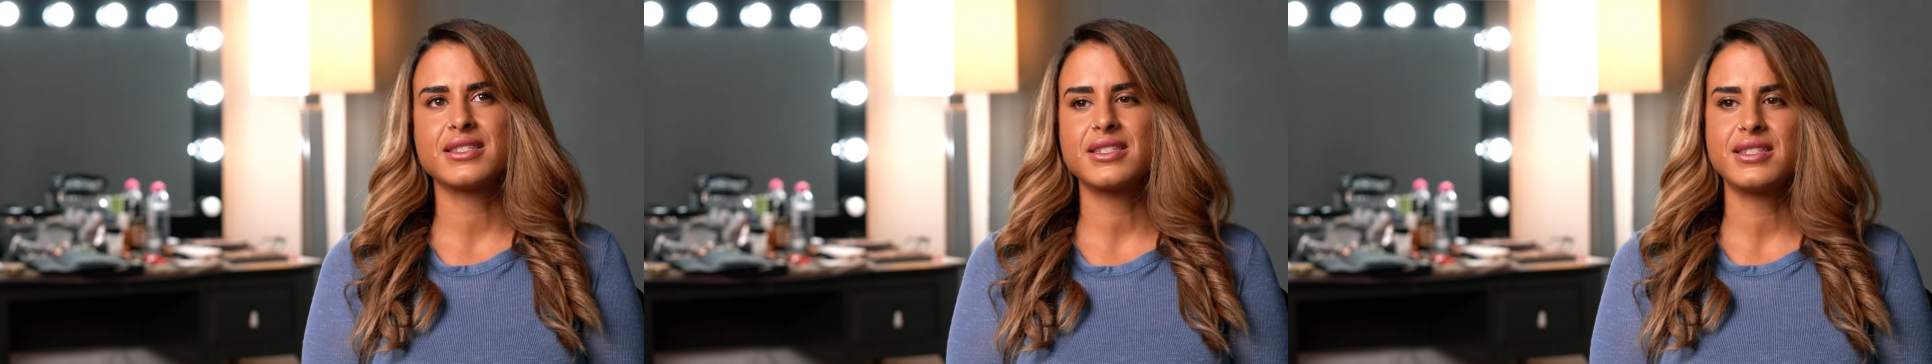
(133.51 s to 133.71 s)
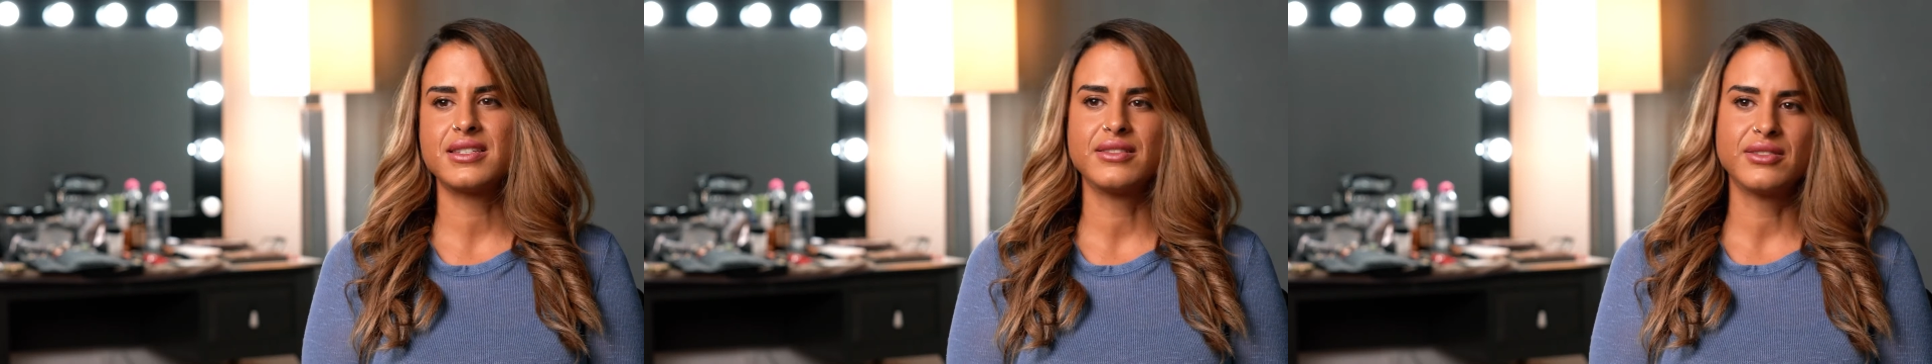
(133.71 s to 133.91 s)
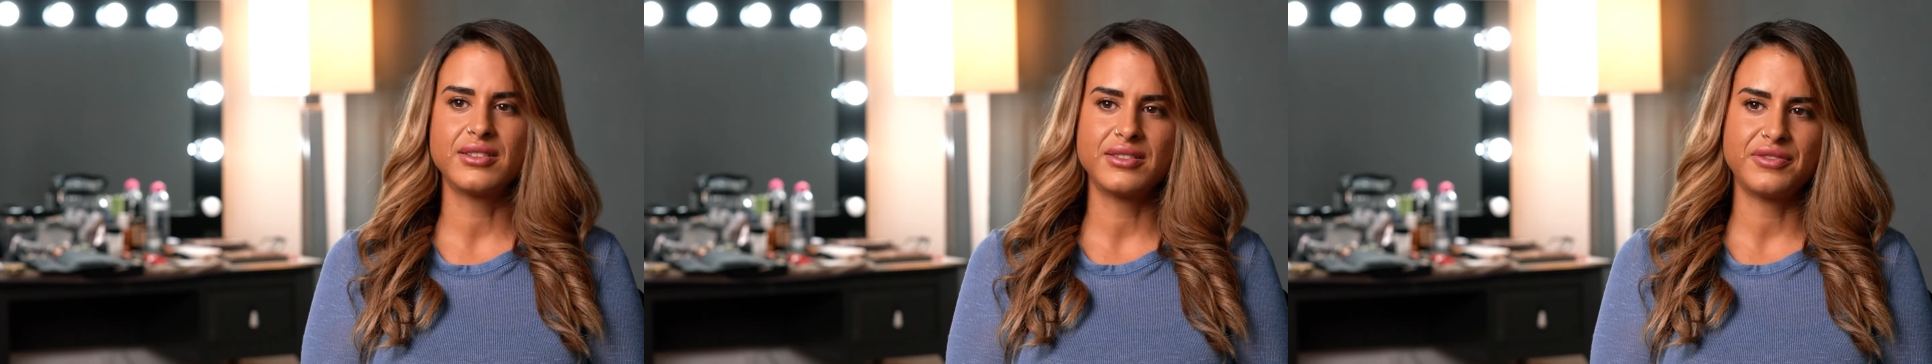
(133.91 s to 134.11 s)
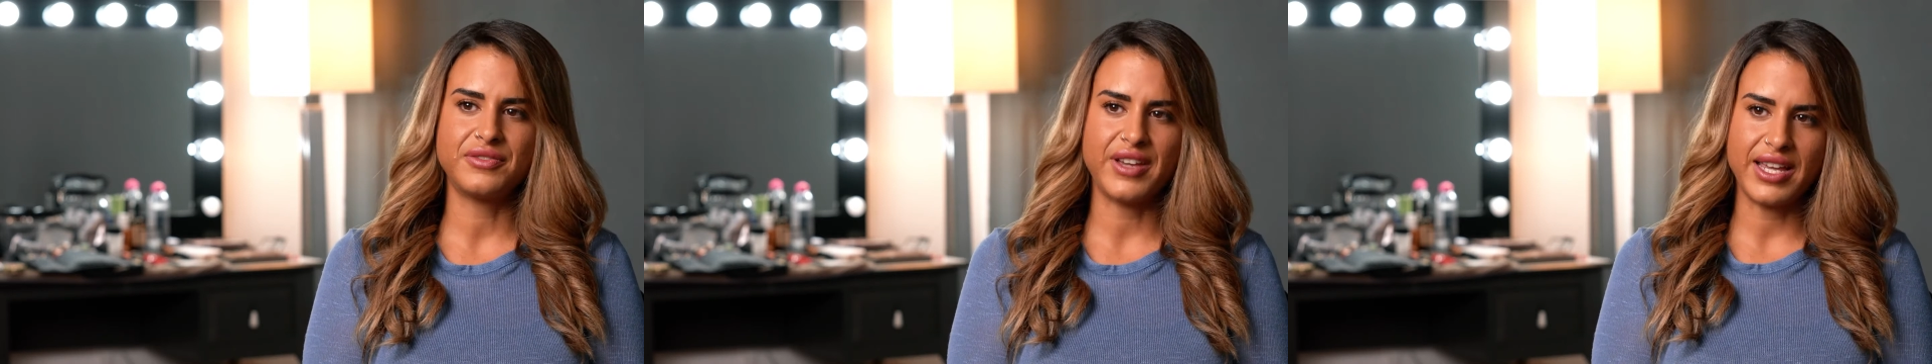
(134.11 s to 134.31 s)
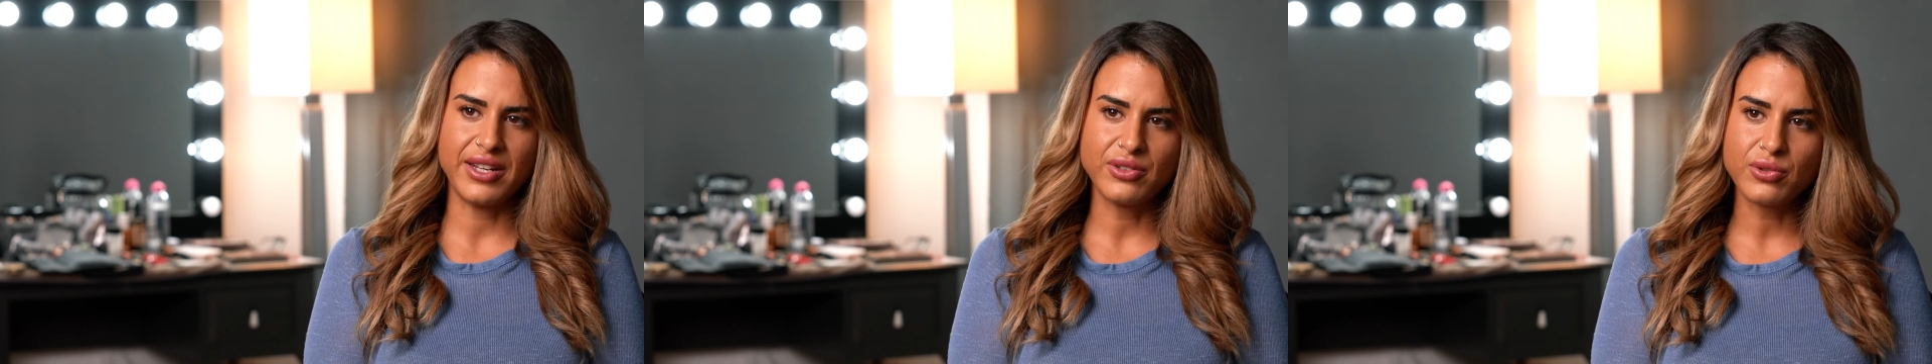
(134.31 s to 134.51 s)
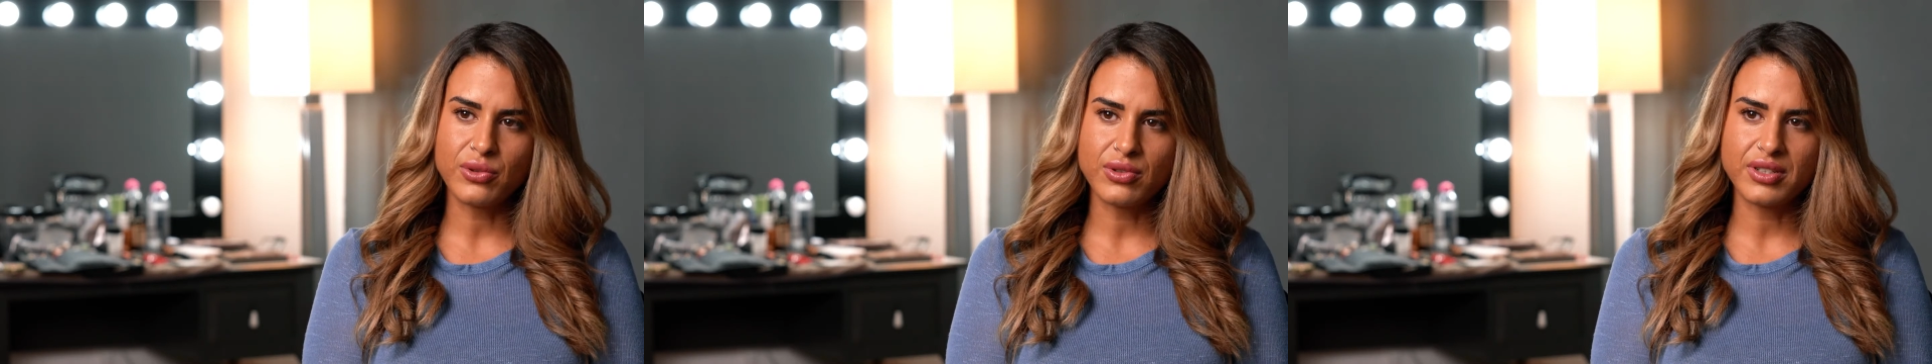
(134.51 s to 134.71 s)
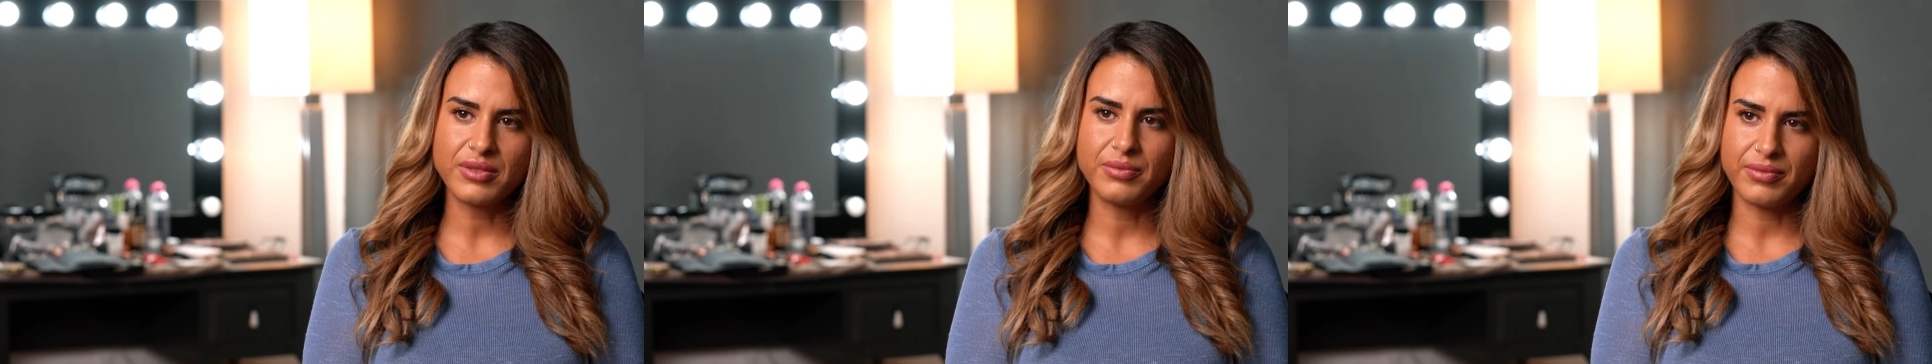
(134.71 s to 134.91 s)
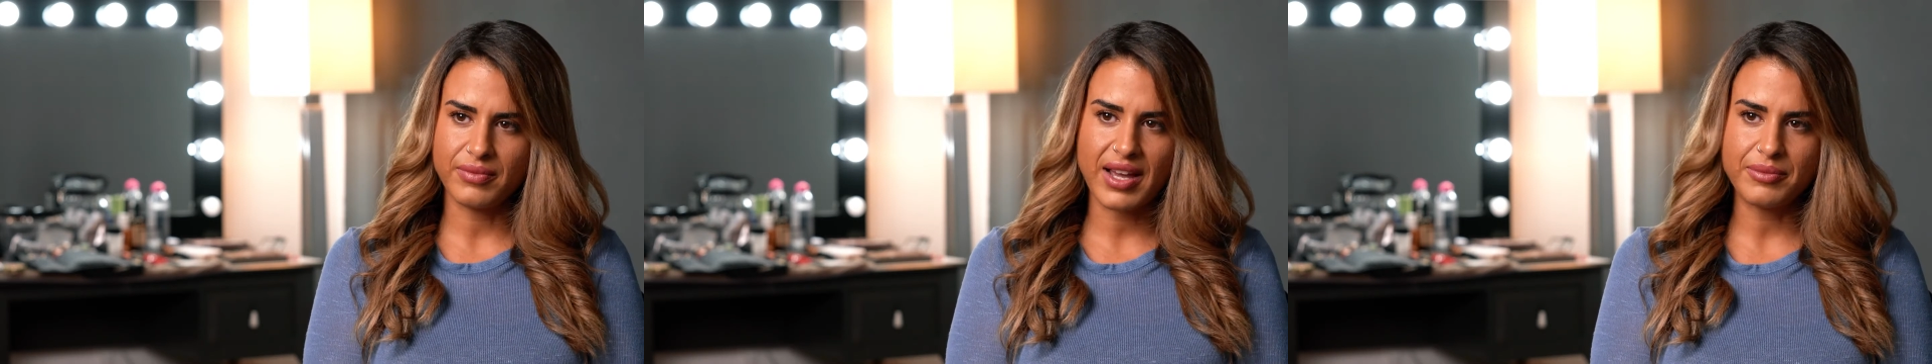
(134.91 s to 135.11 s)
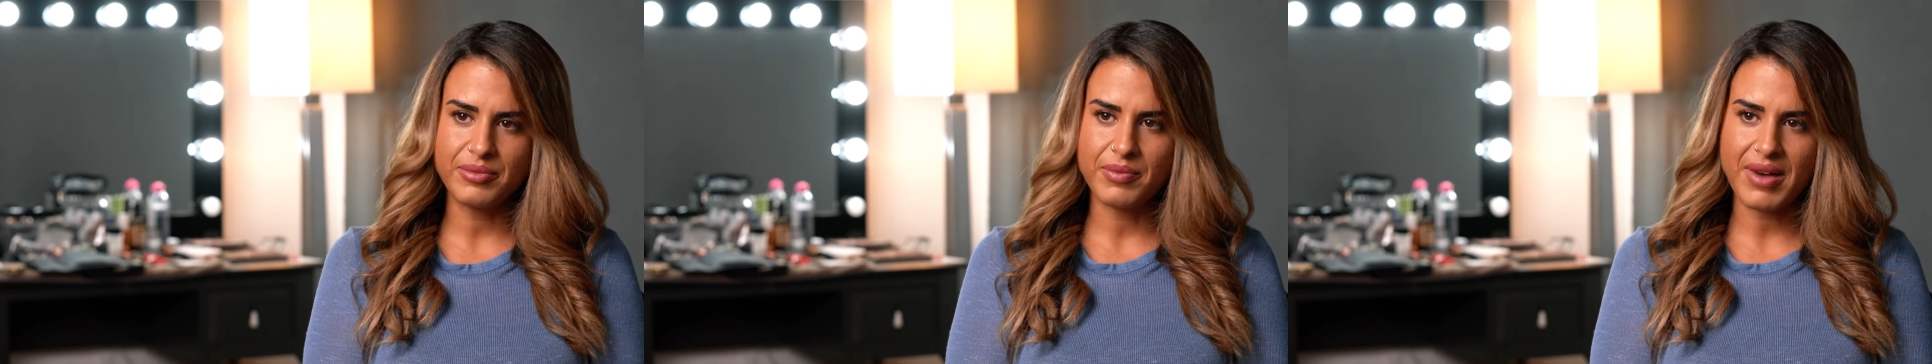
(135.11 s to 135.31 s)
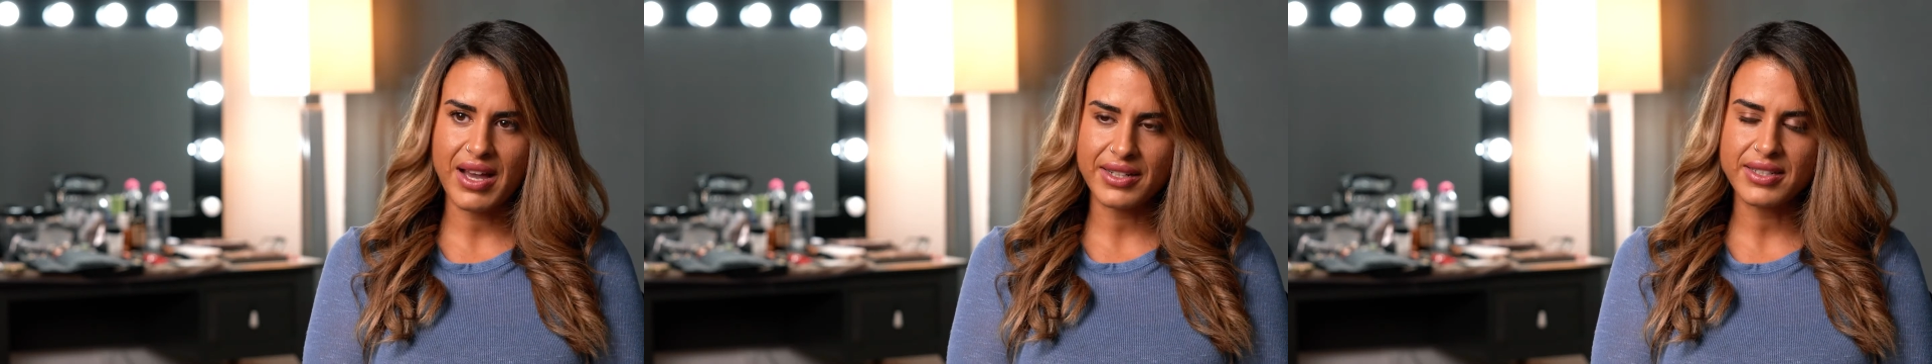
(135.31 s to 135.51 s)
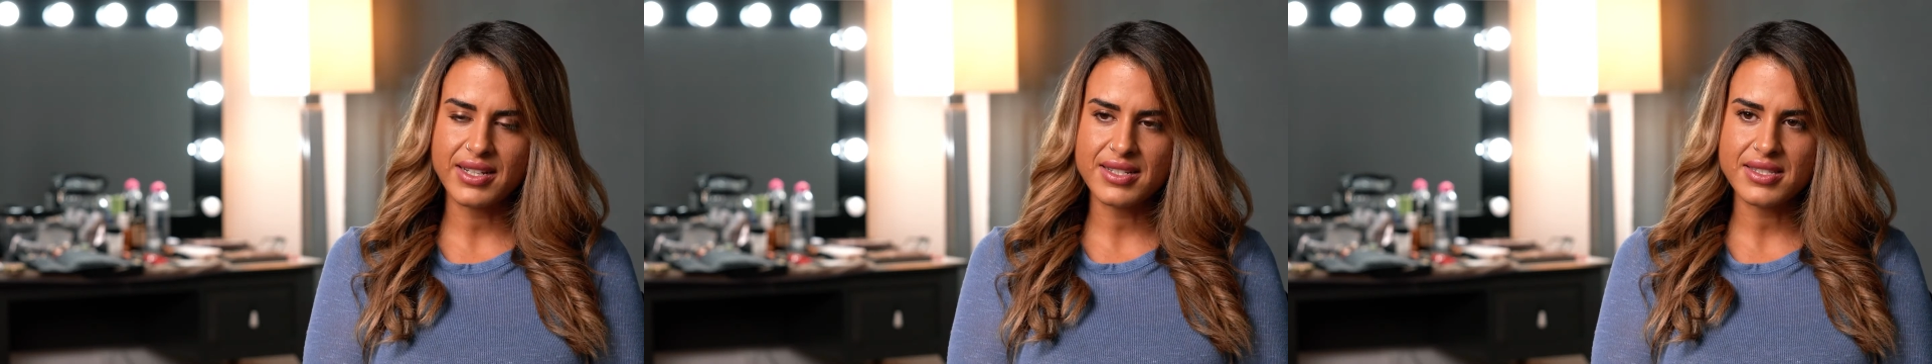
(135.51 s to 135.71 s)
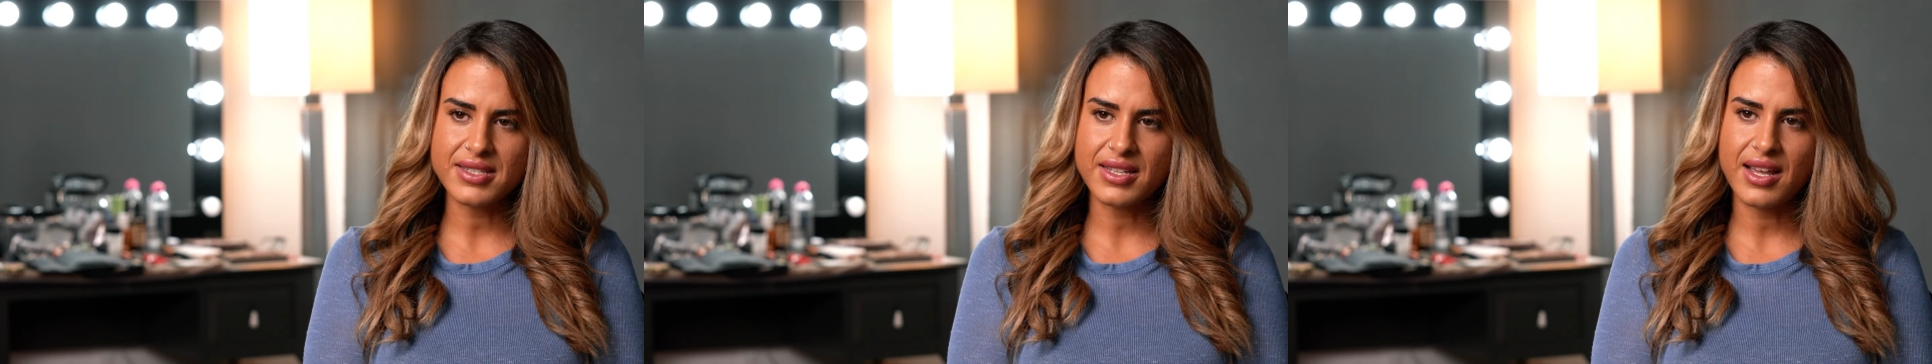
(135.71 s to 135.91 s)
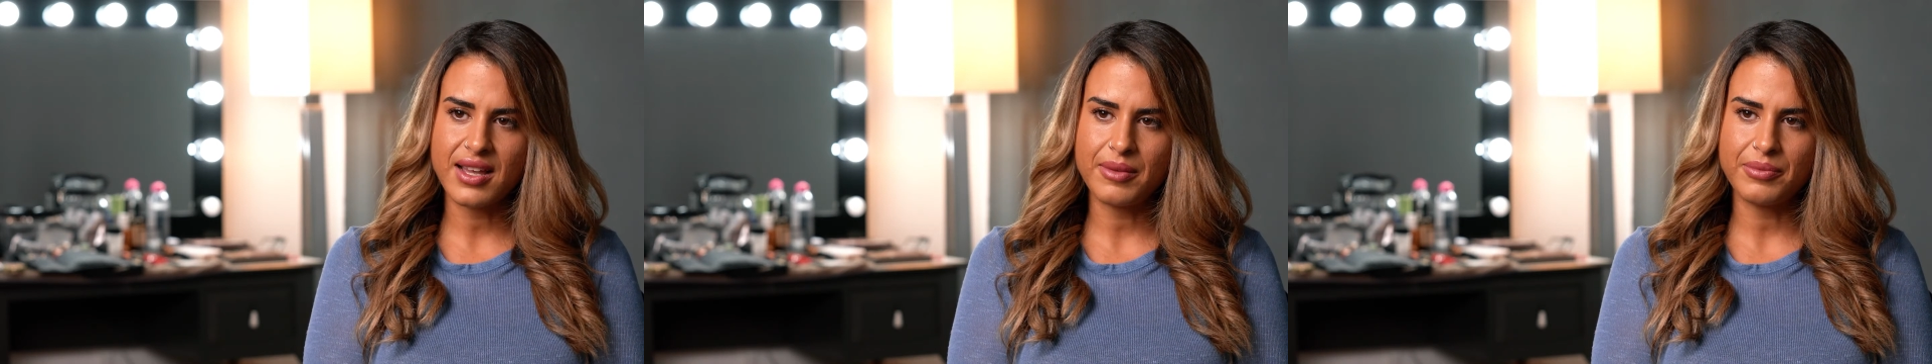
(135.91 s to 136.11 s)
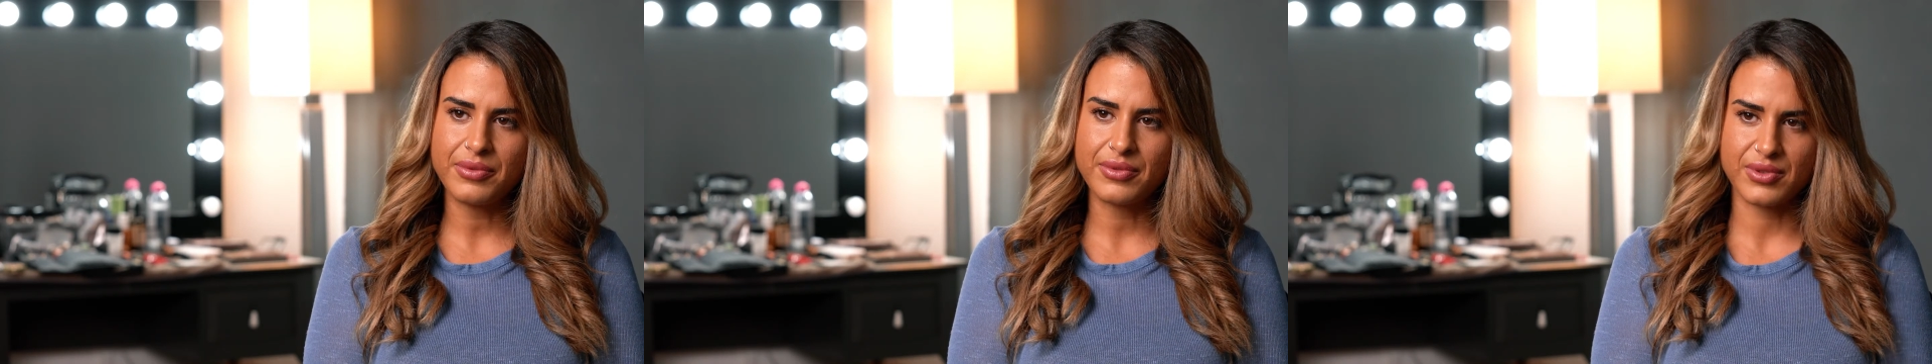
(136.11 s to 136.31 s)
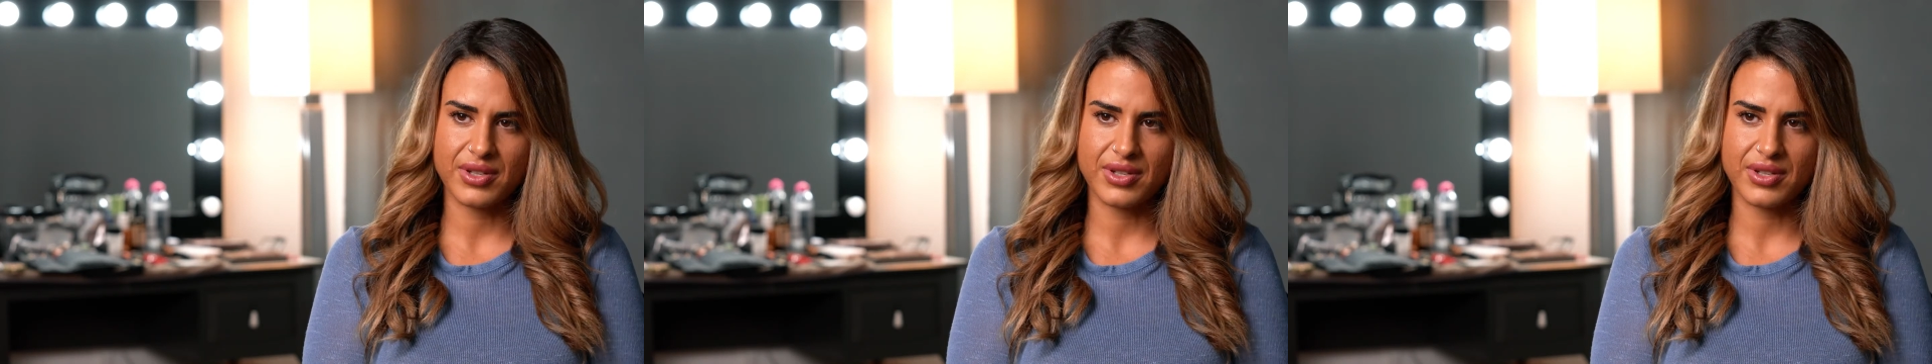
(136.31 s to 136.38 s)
dass ich eine Veränderung an mir machen lassen habe